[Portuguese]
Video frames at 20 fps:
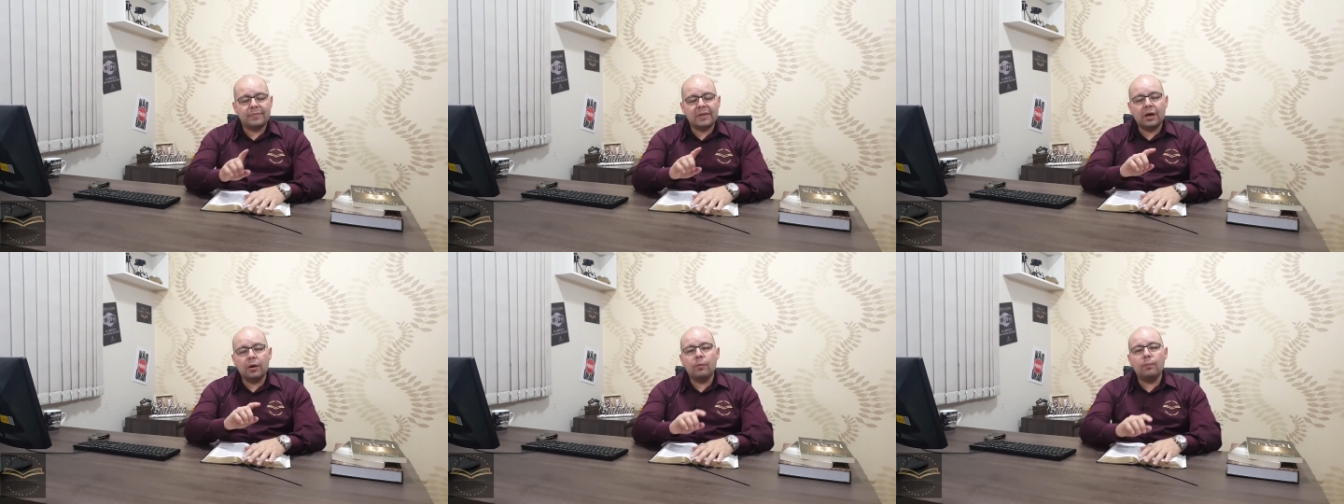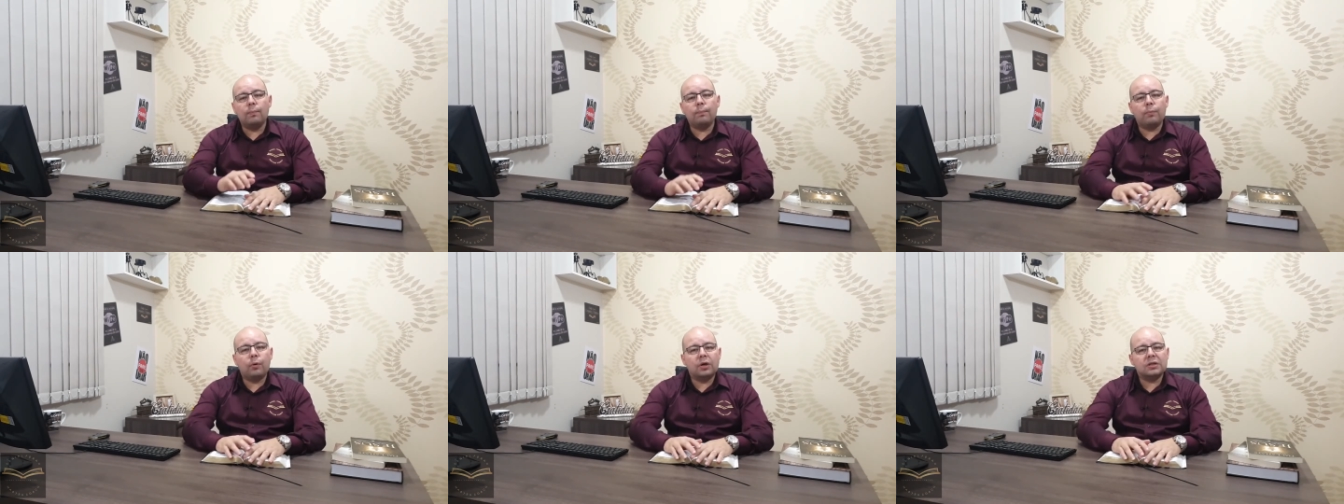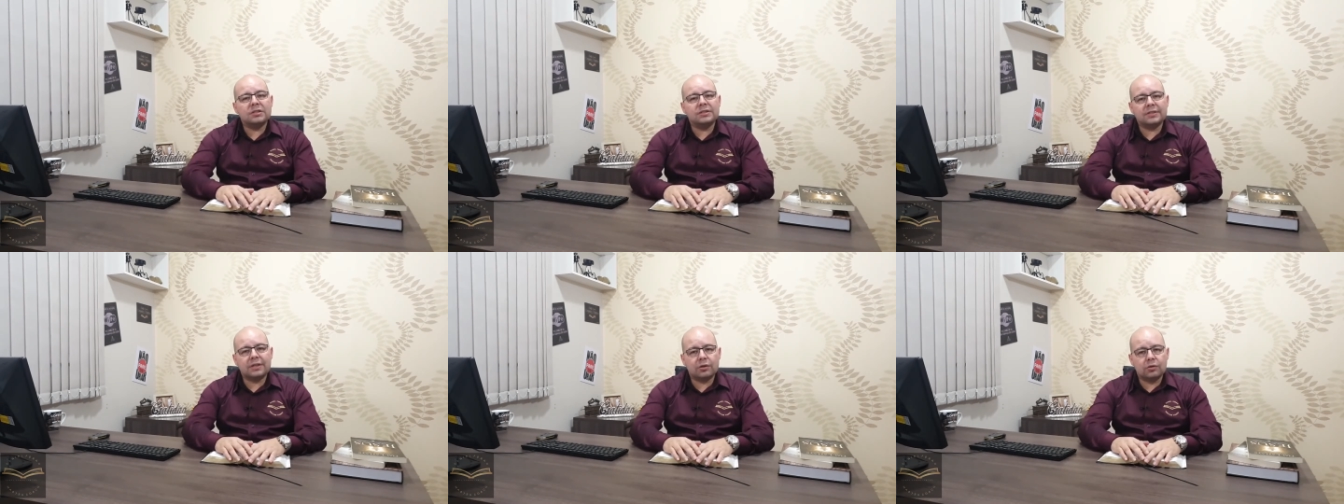não
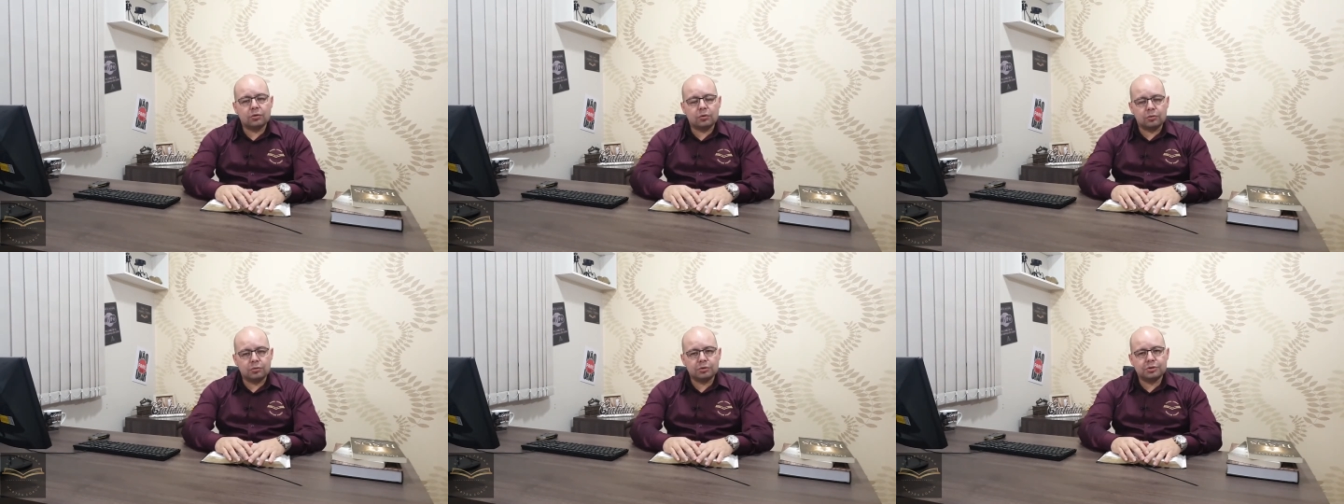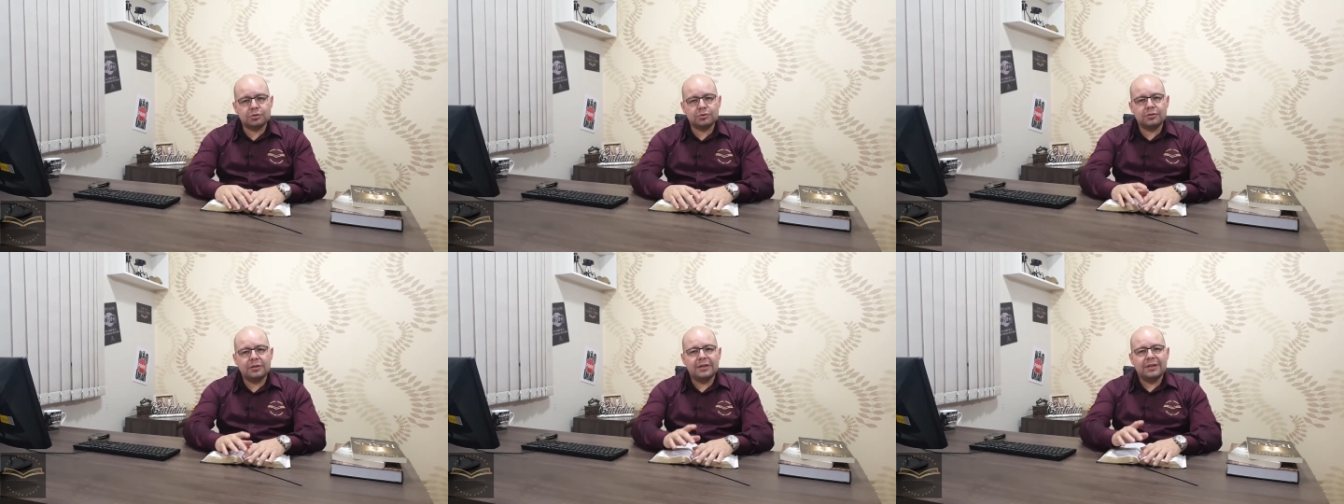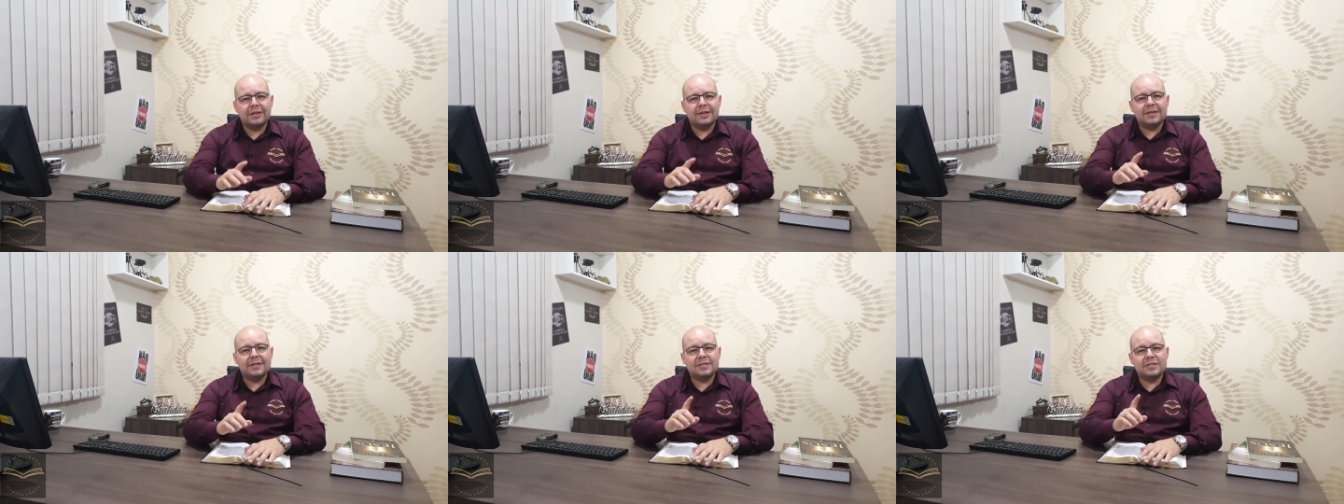pode ter o luxo
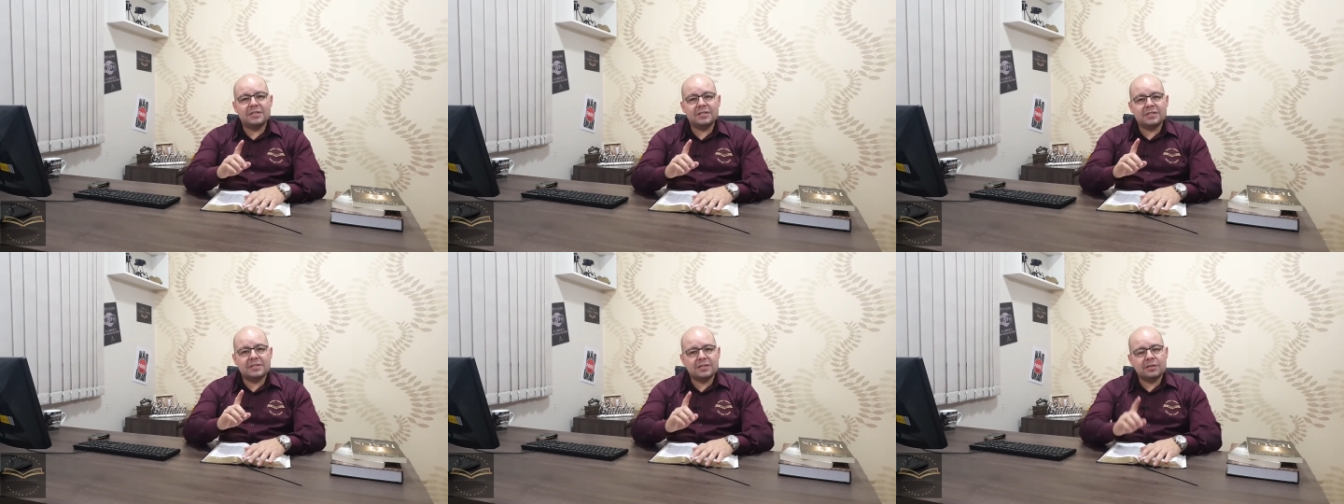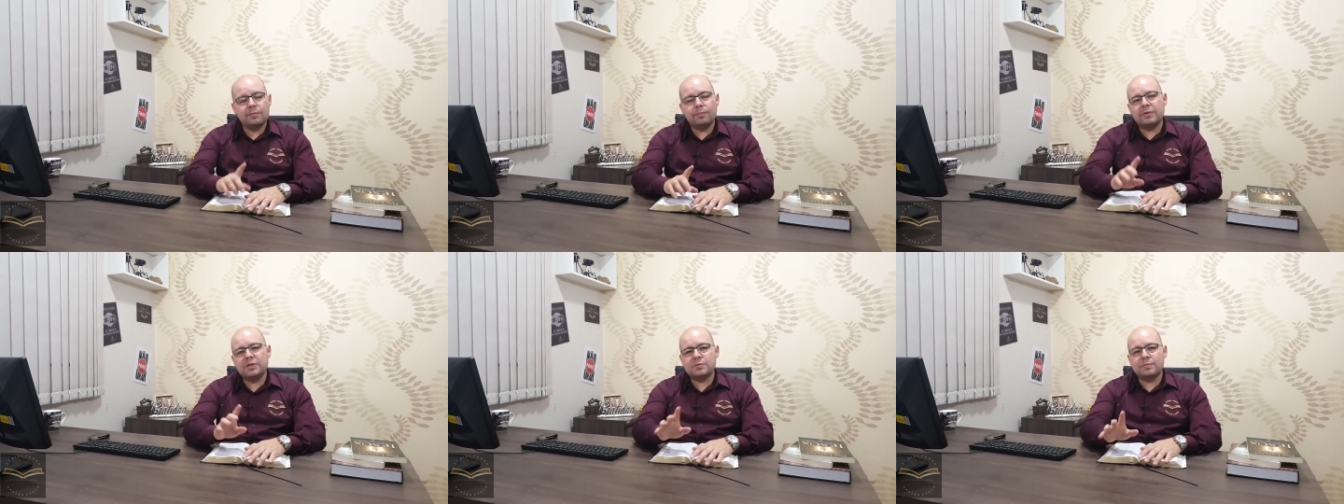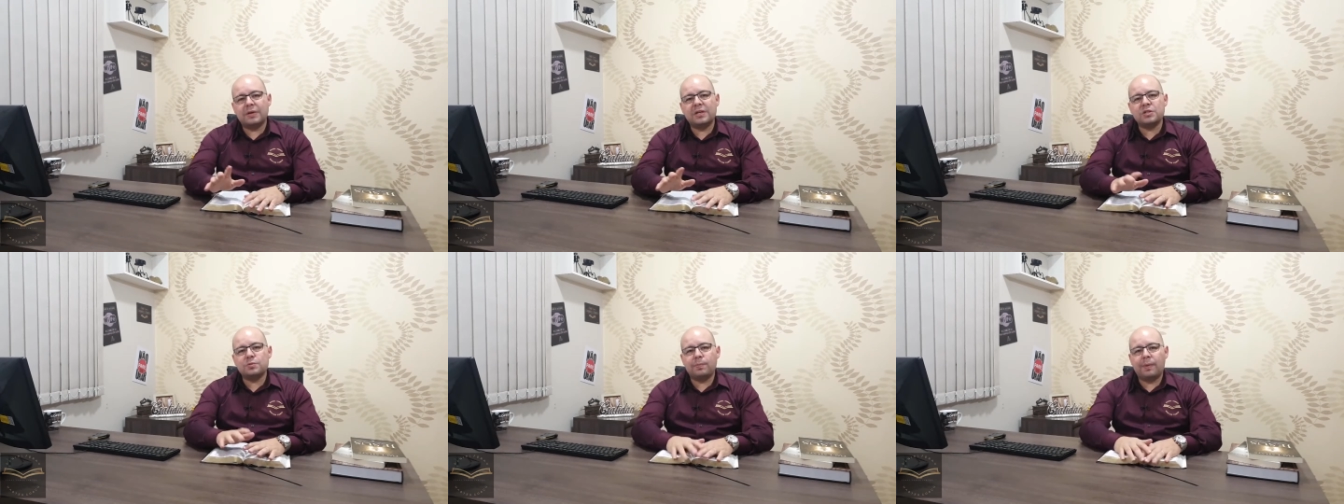de
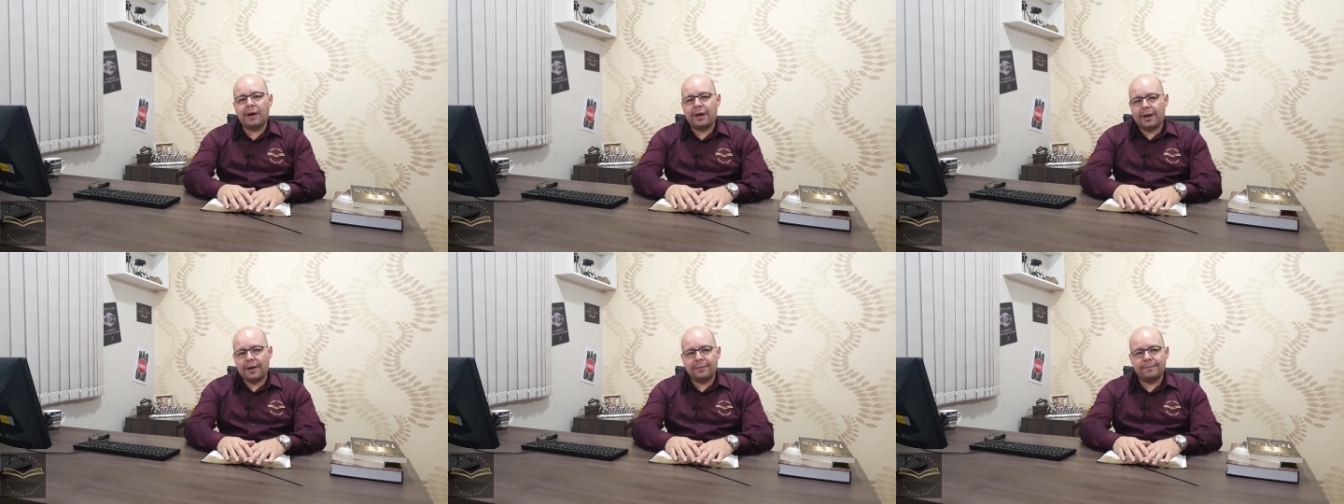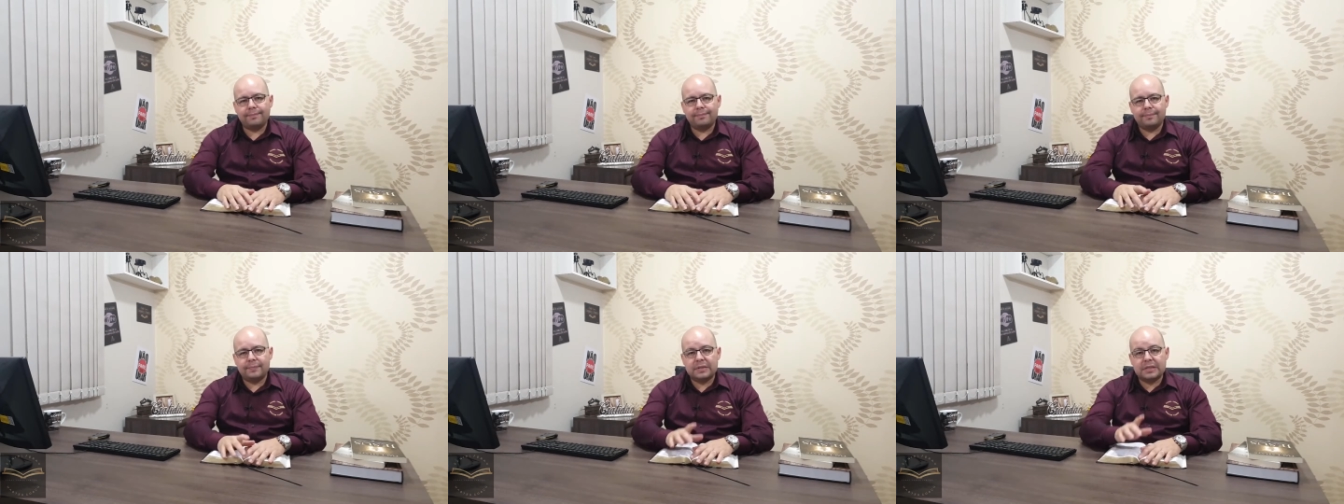simplesmente parar,